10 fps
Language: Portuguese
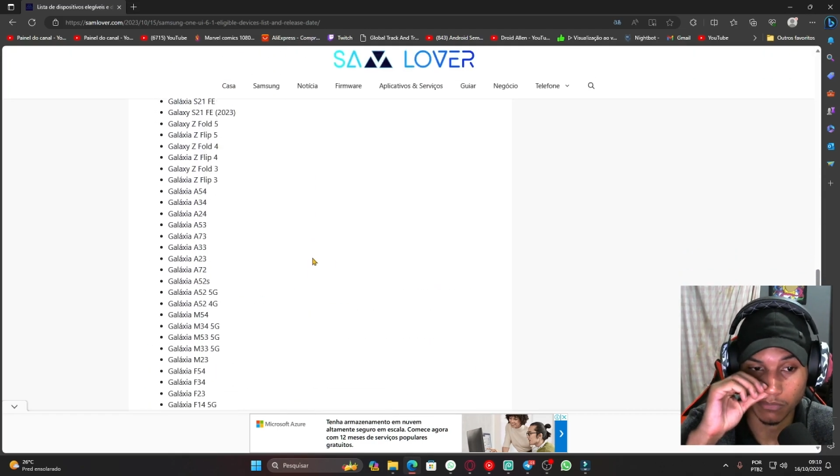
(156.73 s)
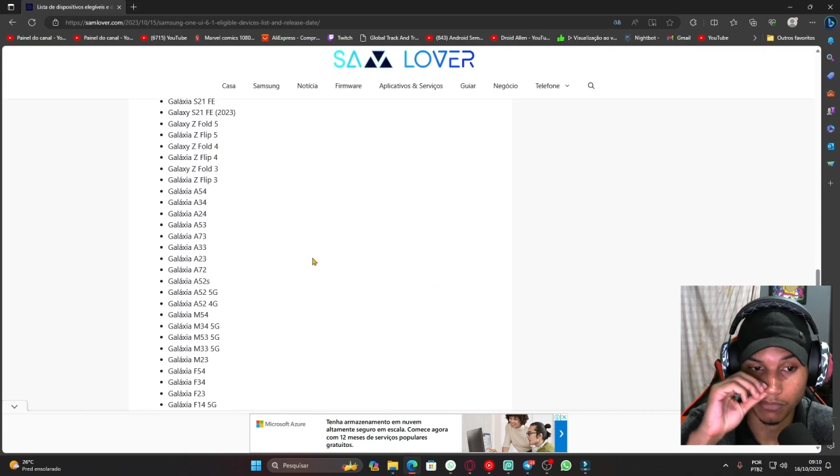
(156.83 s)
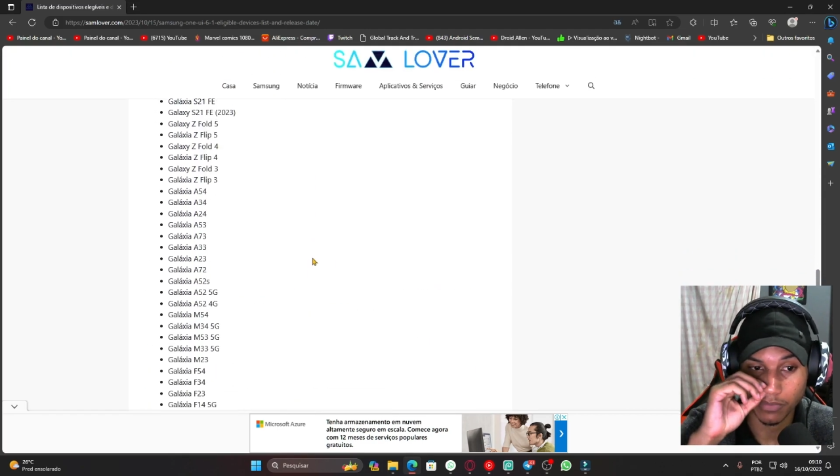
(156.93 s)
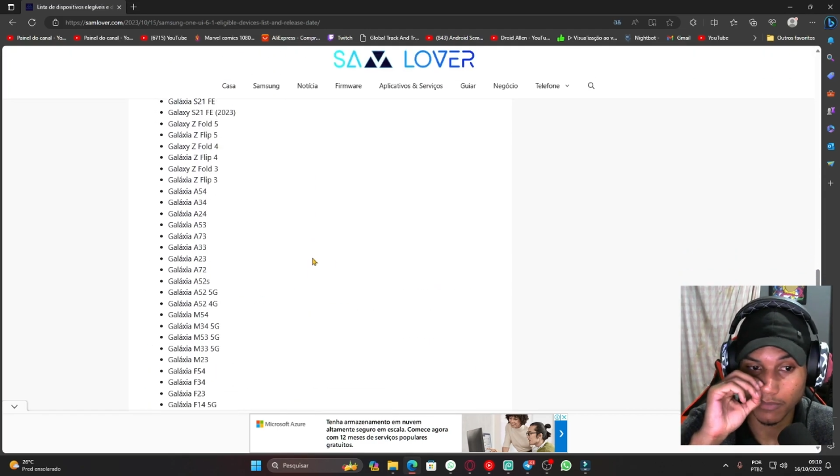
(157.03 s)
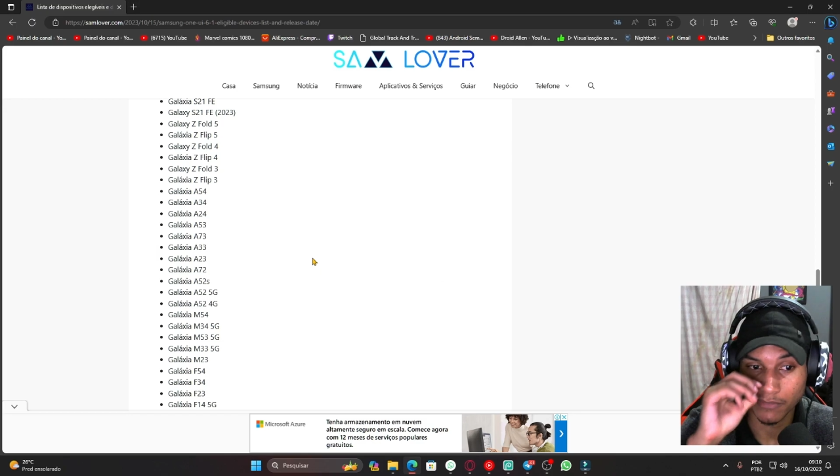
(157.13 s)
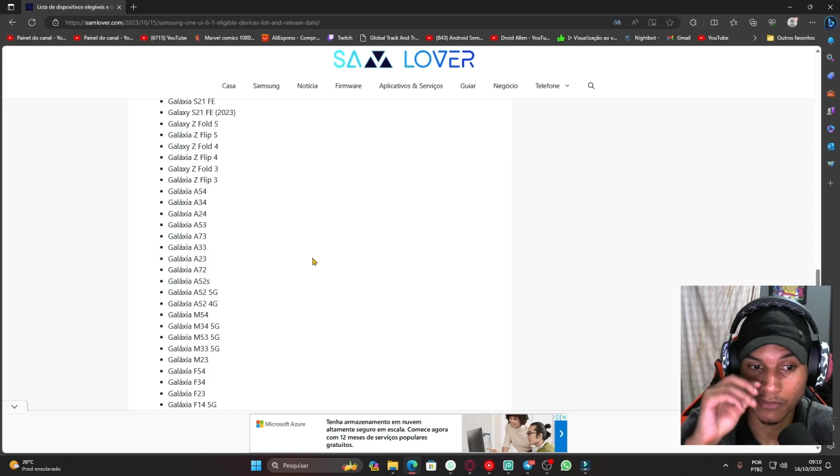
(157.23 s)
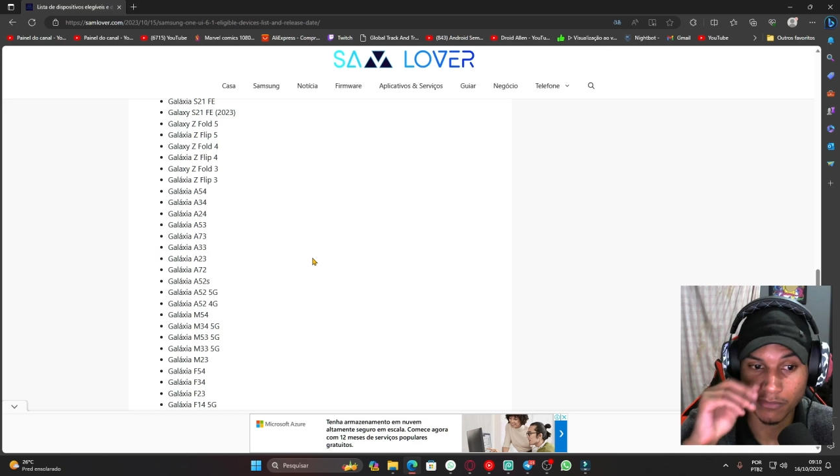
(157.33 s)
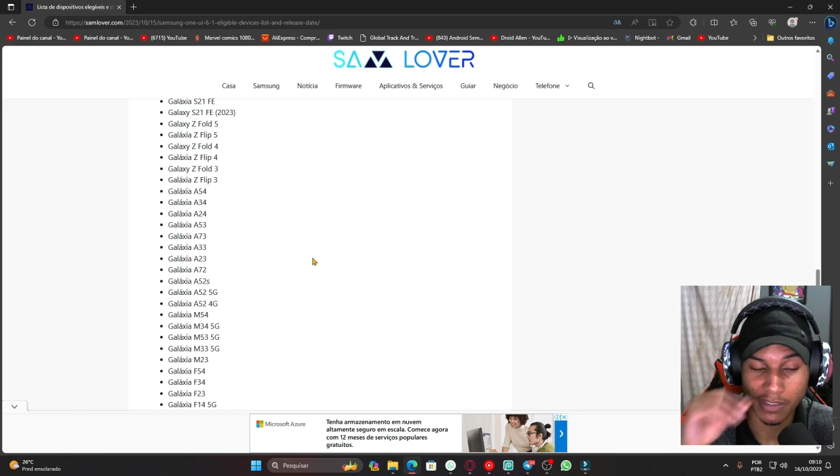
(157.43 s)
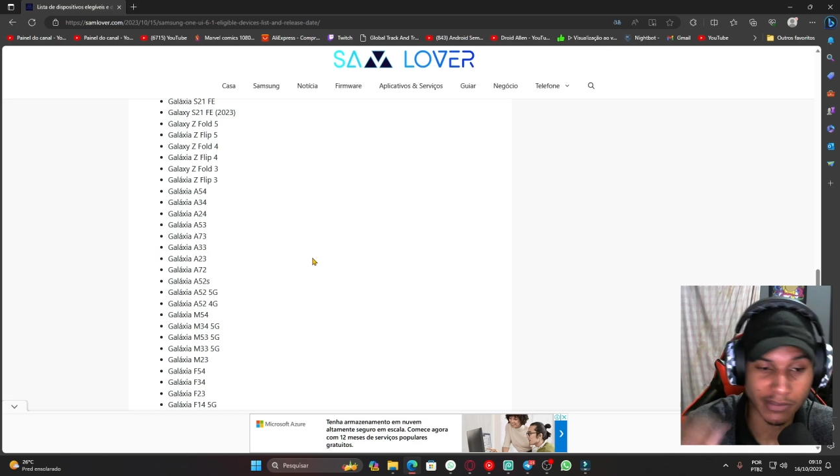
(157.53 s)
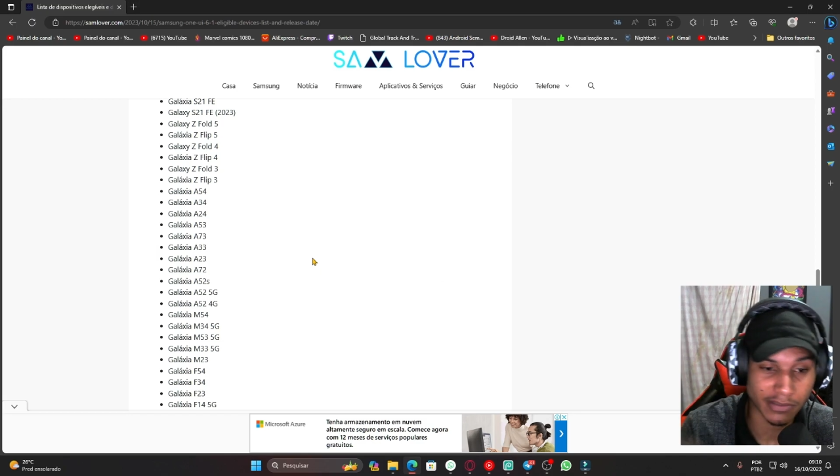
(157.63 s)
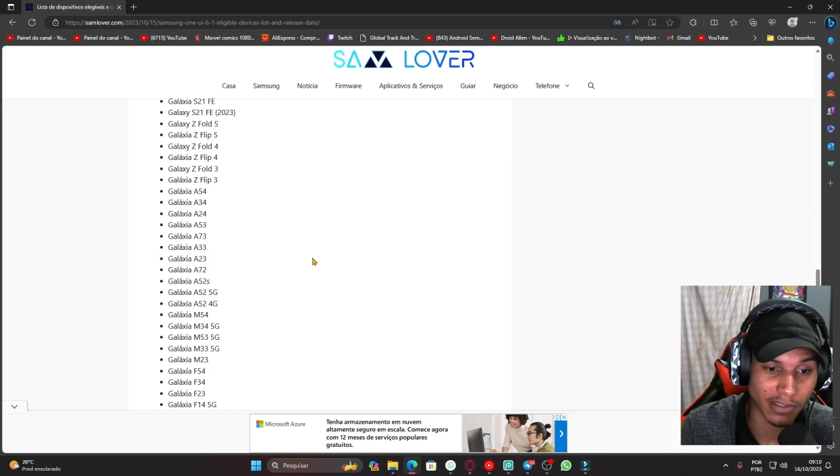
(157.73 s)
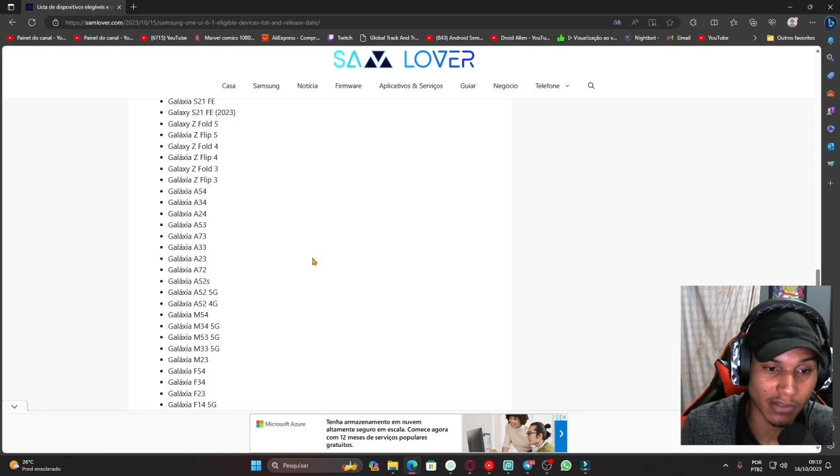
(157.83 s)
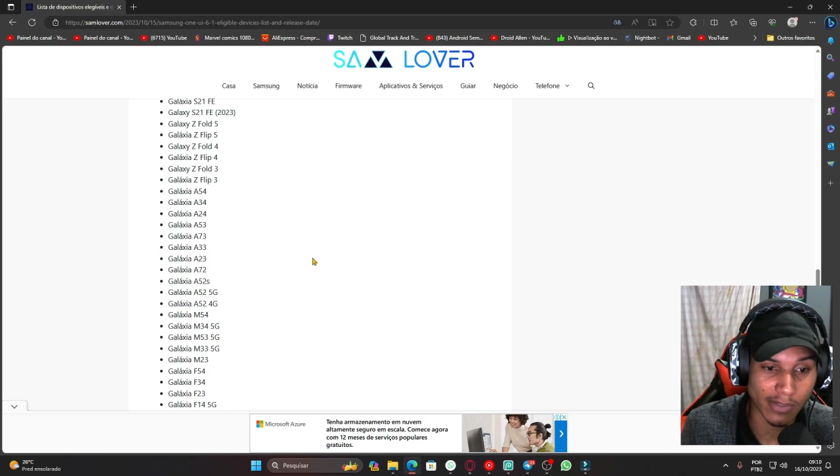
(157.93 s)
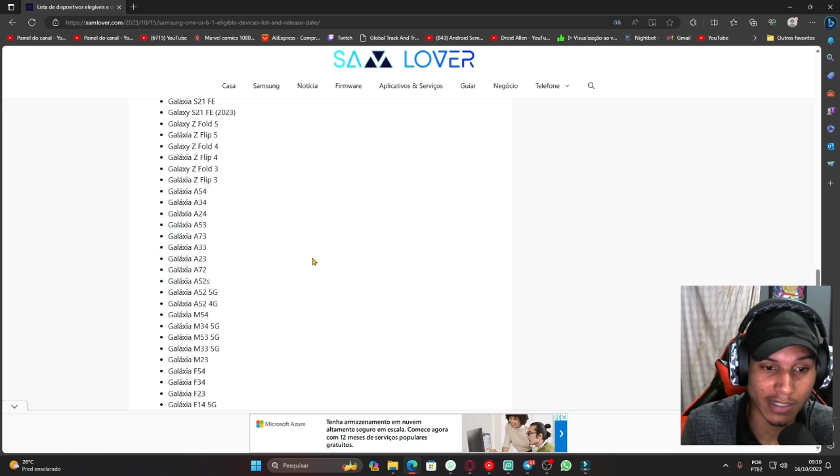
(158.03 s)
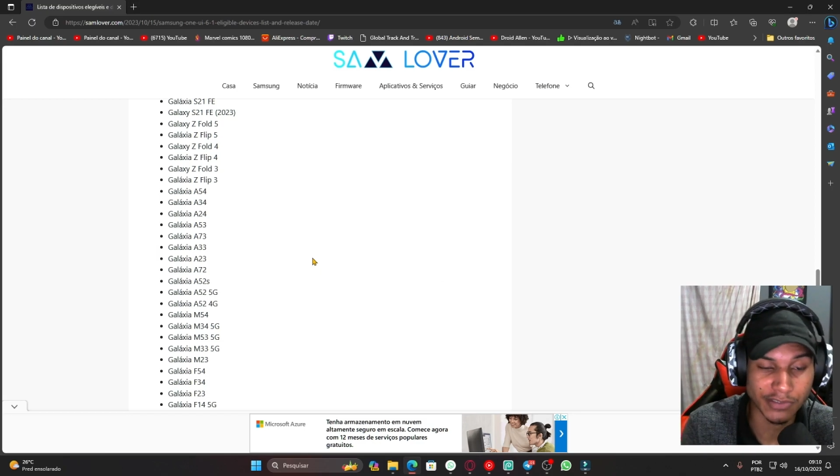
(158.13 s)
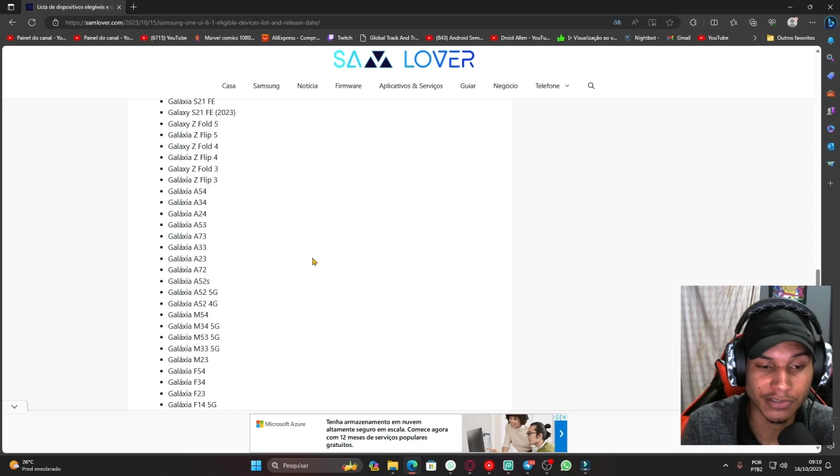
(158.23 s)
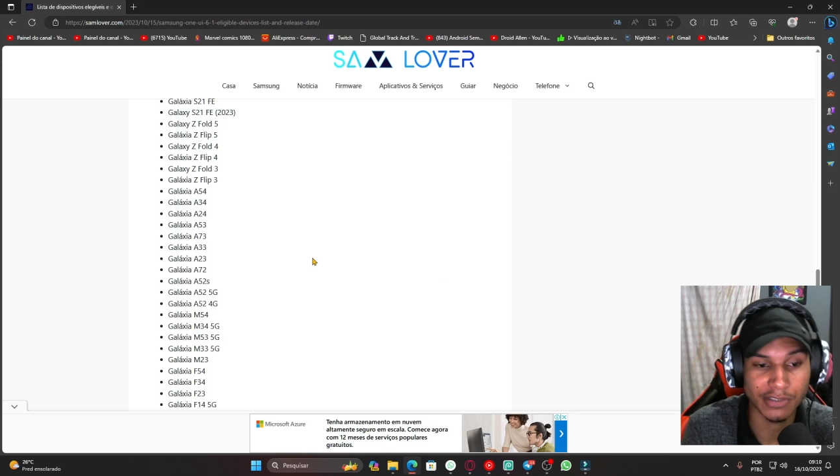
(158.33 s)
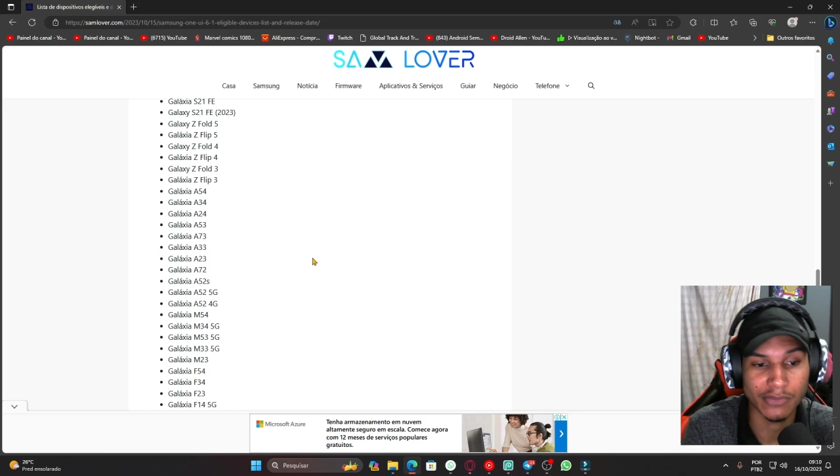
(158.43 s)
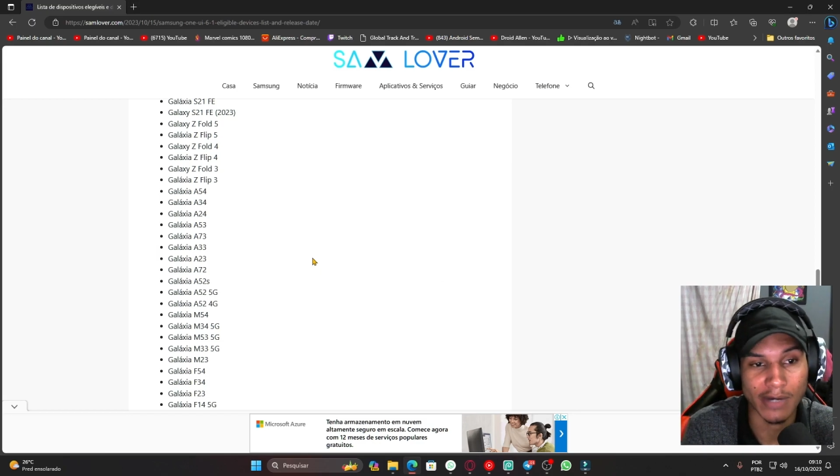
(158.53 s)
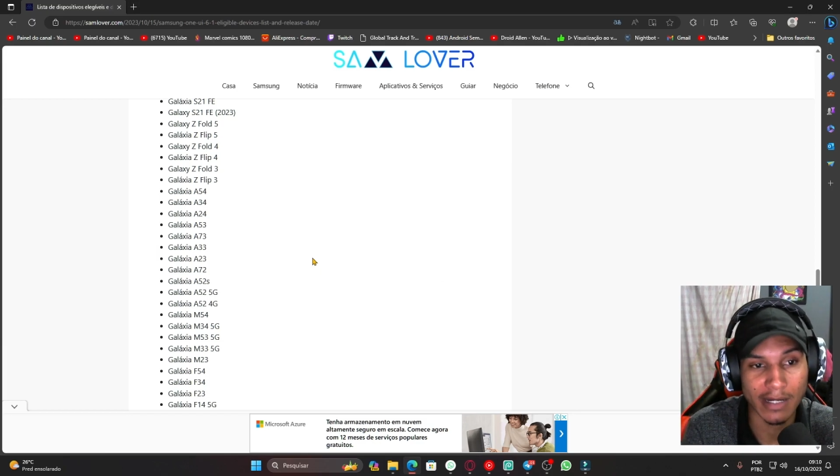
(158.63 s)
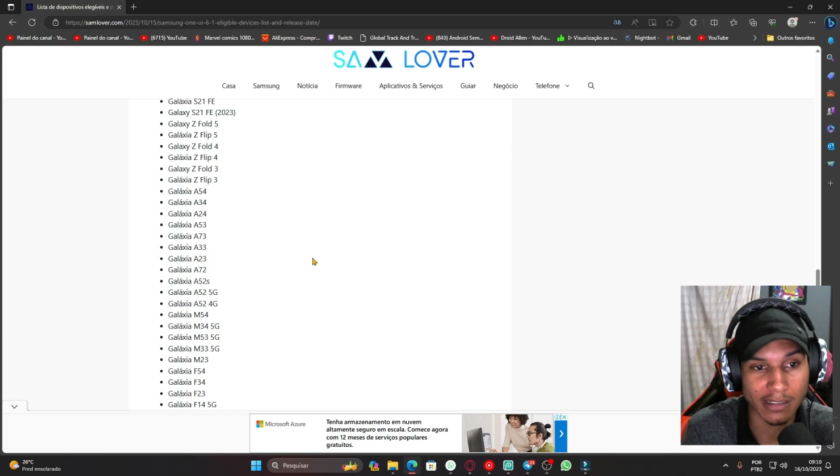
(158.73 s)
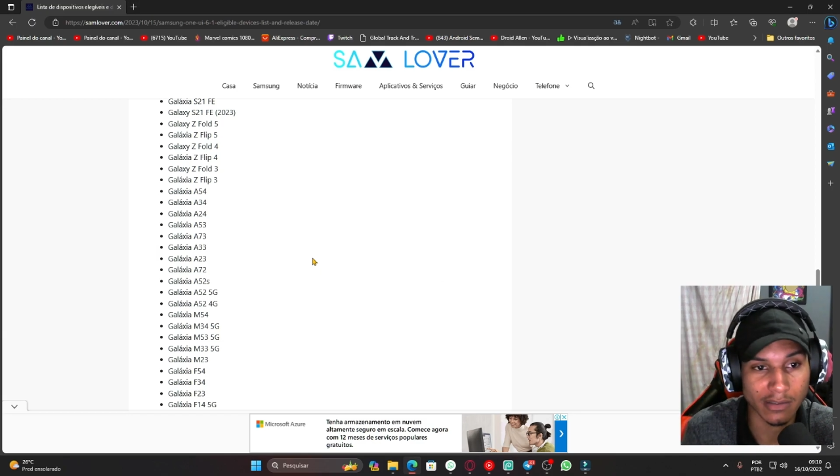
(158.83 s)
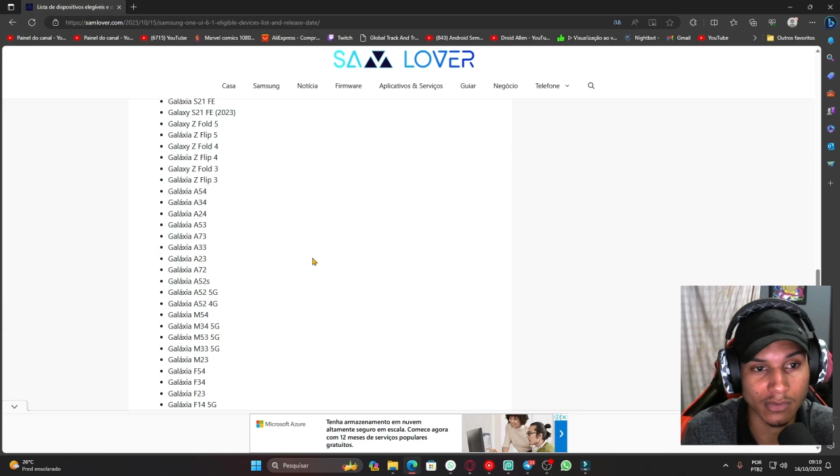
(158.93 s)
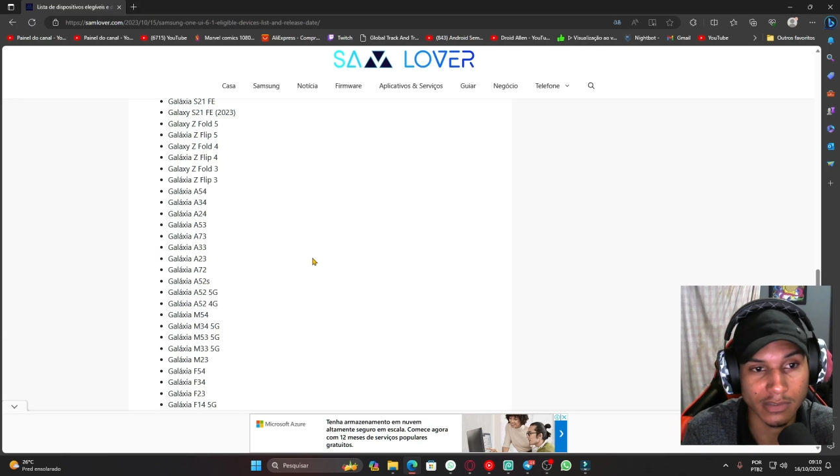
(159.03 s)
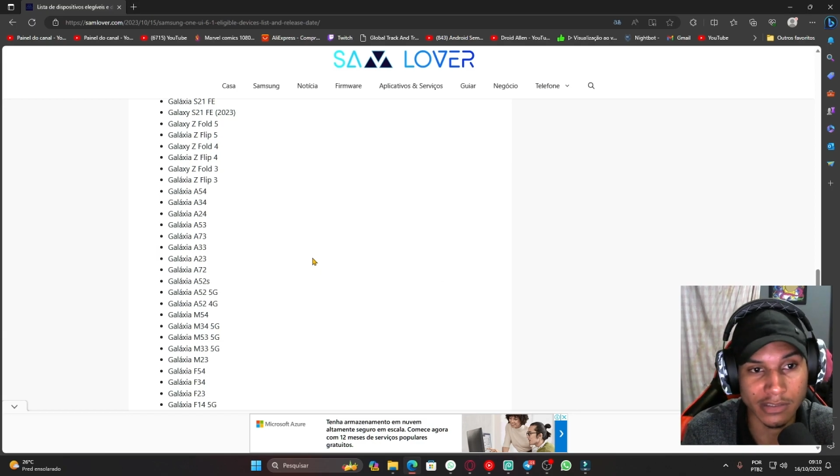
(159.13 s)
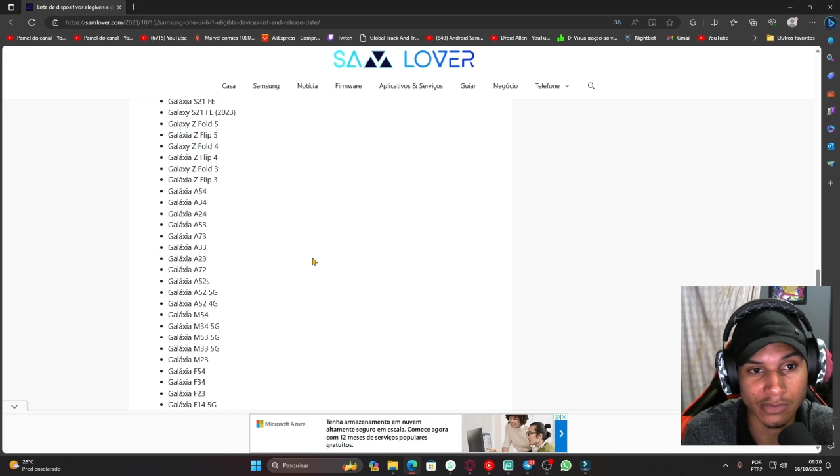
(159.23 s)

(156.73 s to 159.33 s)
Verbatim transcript: provavelmente eu acho que o A14